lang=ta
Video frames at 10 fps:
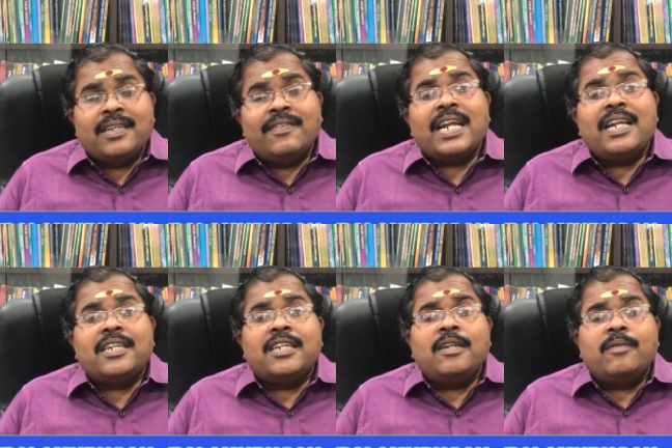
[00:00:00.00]

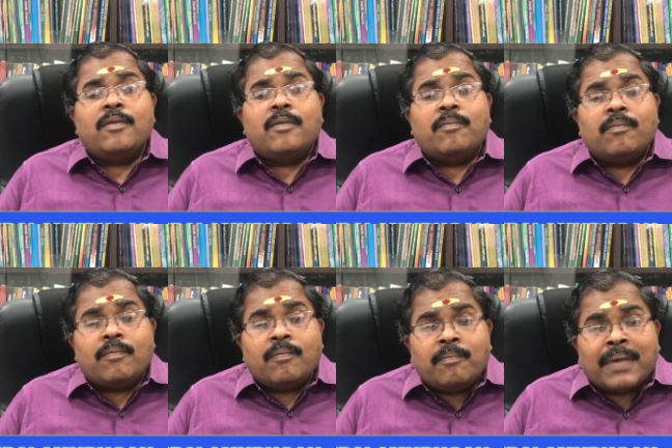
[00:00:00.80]
இவர்களுக்கு
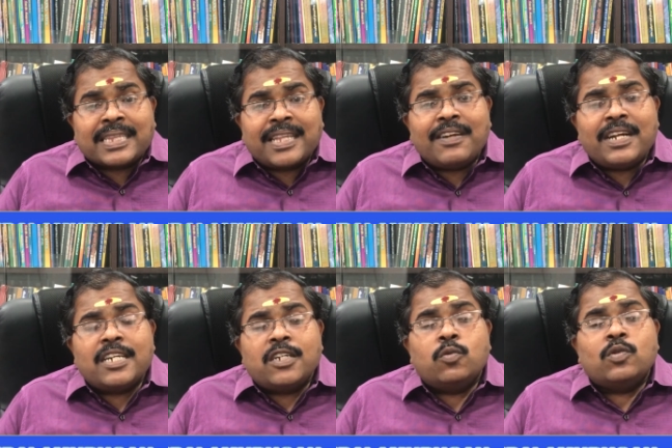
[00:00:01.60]

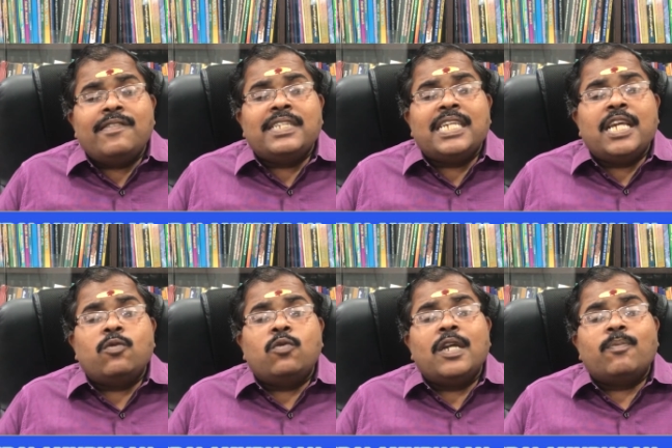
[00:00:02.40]
மற்றவர்களுக்கு உதவி
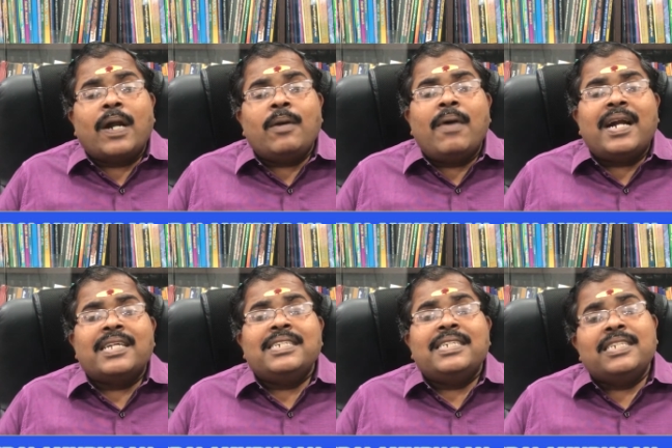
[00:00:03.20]
செய்யக்கூடிய
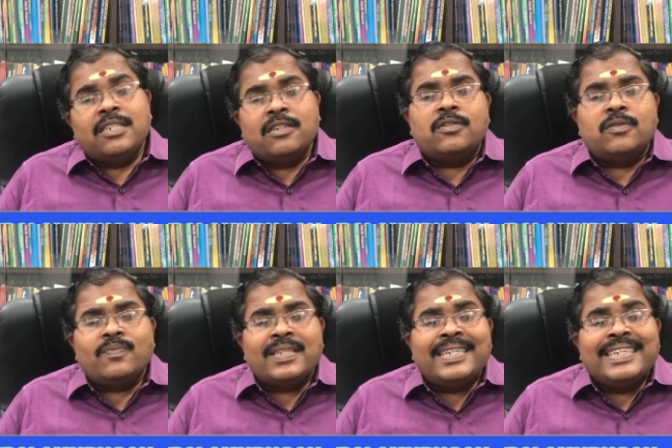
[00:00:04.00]
பண்பானது இருக்கும்
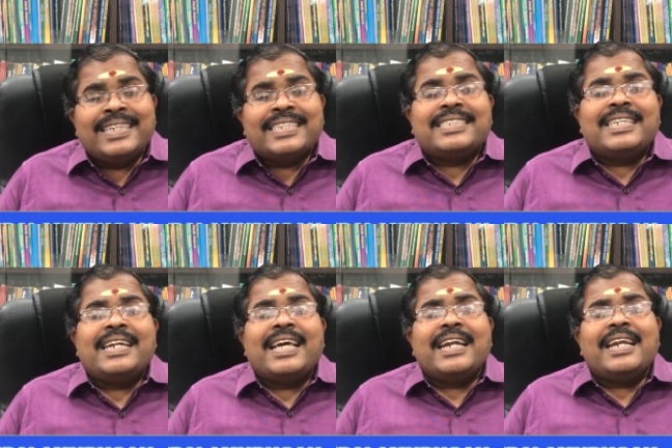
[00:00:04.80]
சில
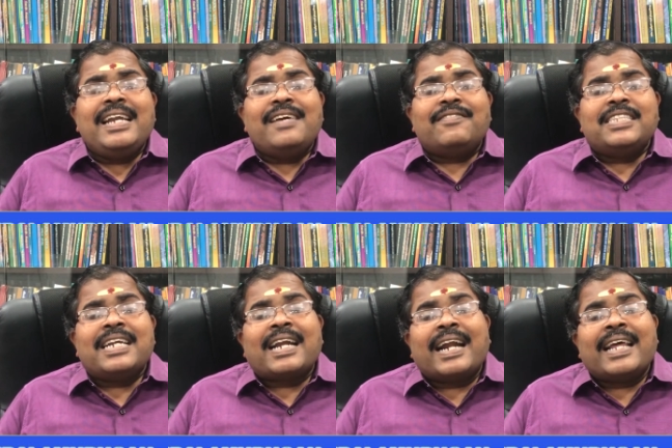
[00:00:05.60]
நேரங்களில் வந்து
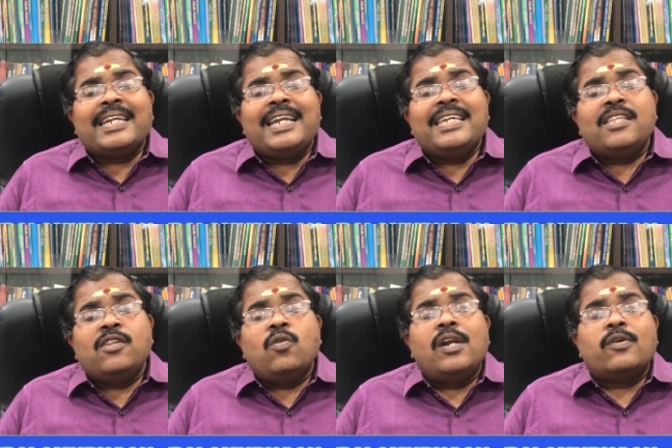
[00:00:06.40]
கடன்களை
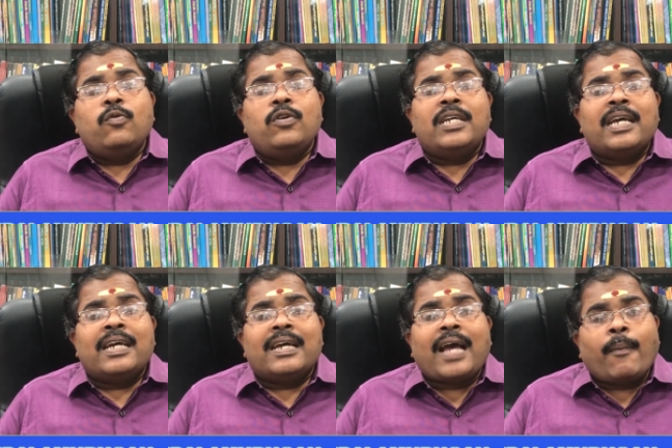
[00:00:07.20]
எதிர்கொள்ளக்கூடிய
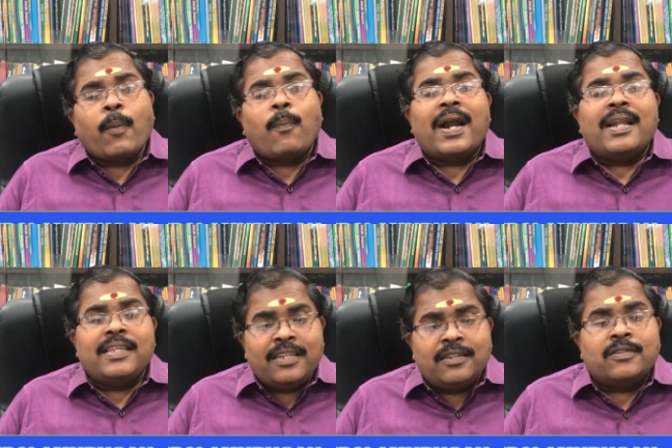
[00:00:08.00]

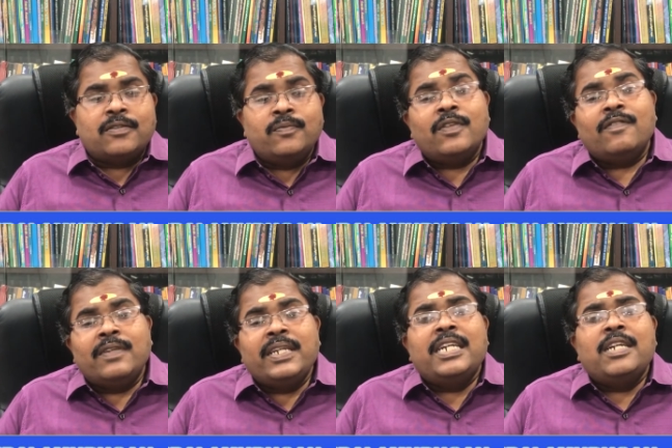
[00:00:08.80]
அமைப்பானது இருக்கும்
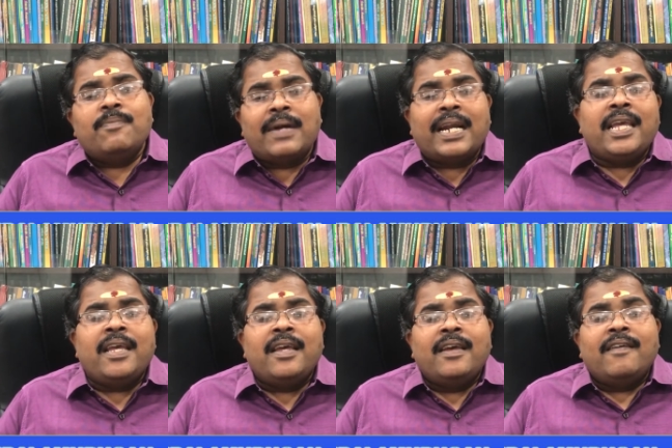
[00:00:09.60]
வீடு மனை
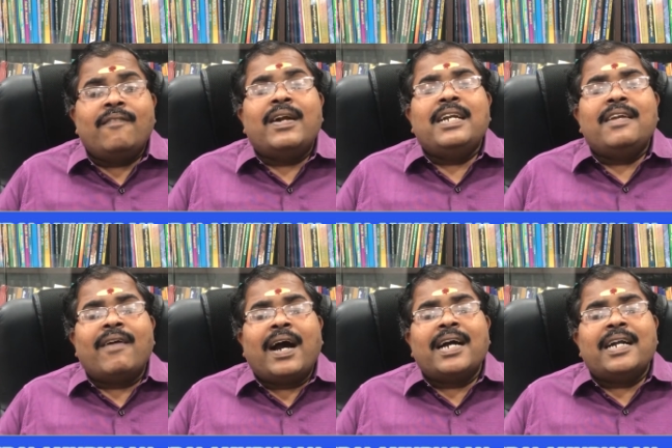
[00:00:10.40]
வண்டி
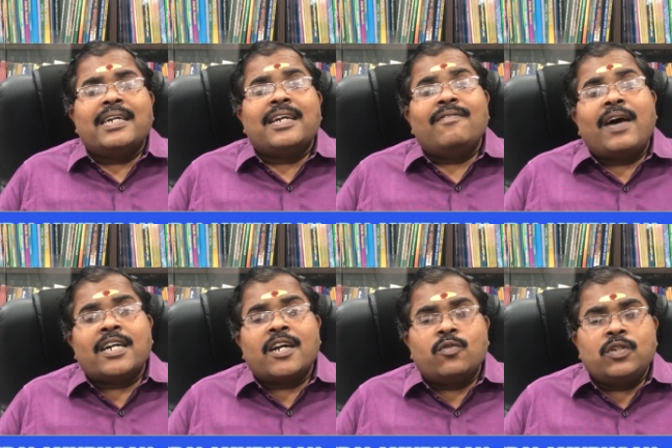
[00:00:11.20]
வாகனங்கள்
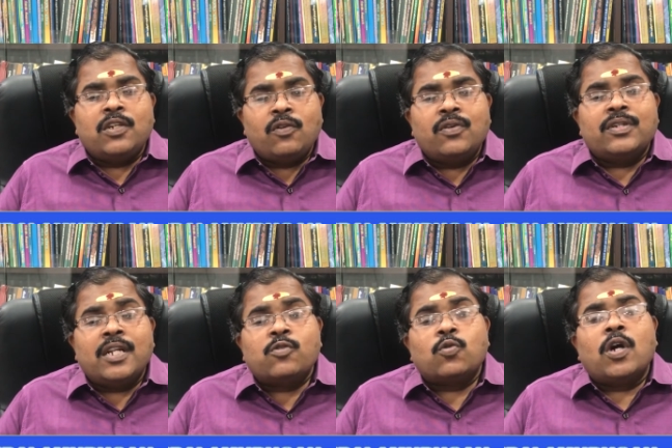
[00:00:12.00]
வாங்கக்கூடிய
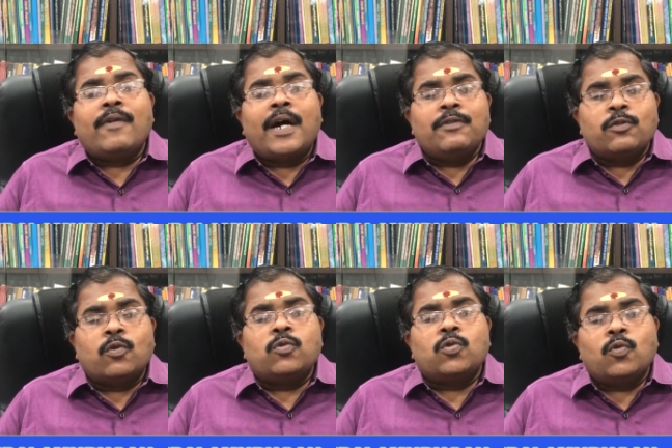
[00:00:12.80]
யோகங்கள் சுகவாழ்வு
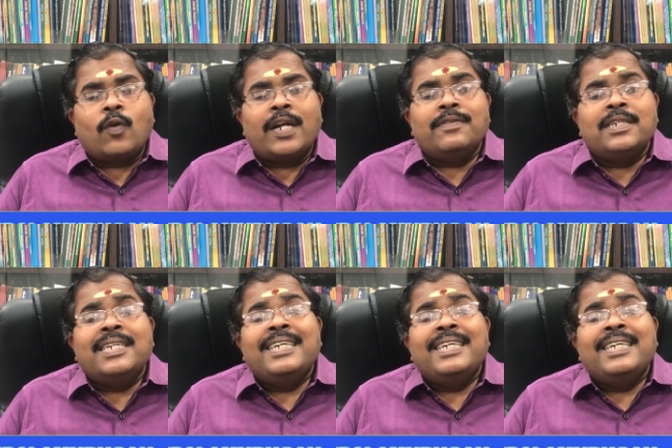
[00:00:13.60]
சொகுசு வாழ்வு